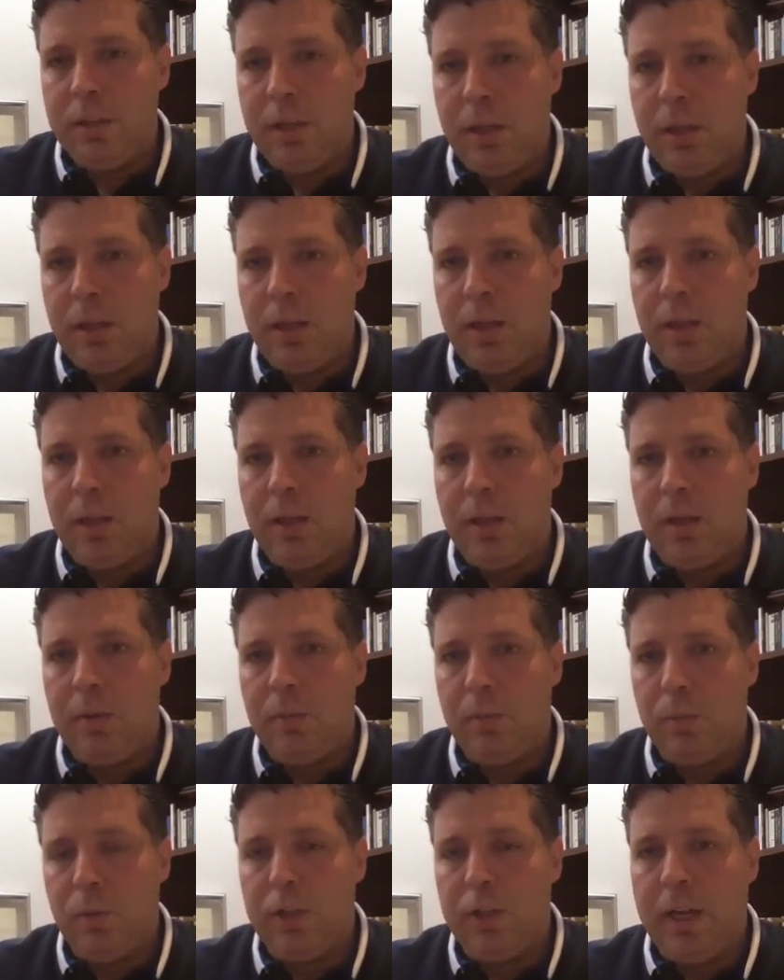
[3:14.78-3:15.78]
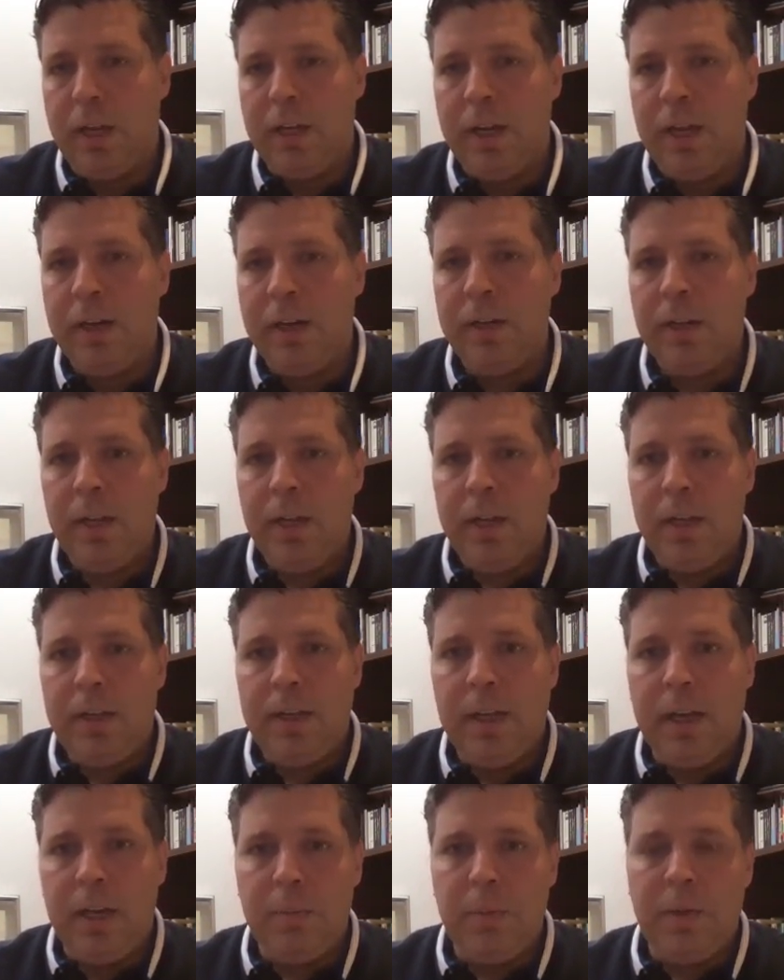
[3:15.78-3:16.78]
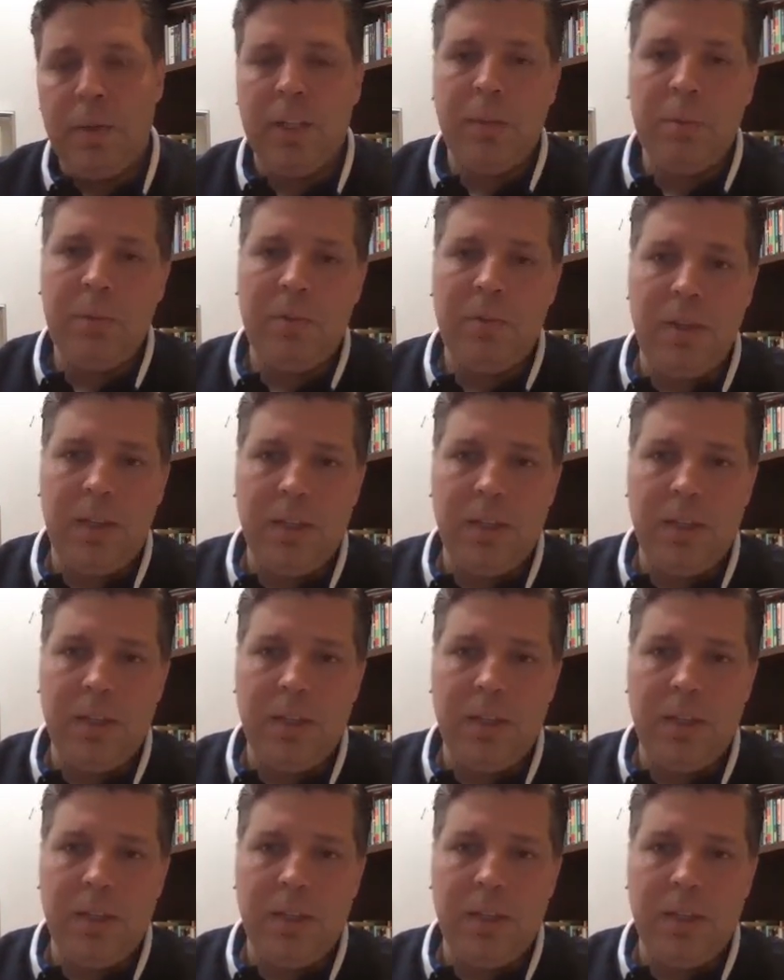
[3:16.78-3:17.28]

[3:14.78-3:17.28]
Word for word: e, modeller. Hı hı. Yani bana bir ve